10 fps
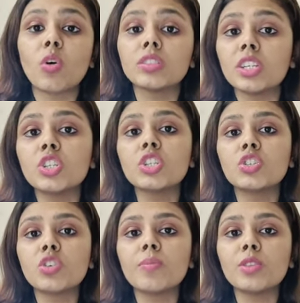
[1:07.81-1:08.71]

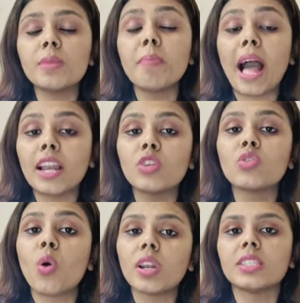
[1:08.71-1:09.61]
কনস্টিটিউশন সম্বন্ধে ভালো
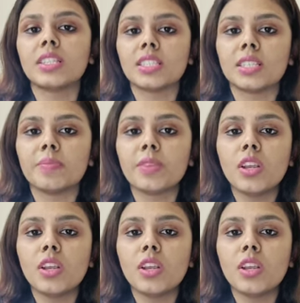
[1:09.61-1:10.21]
নলেজ আছে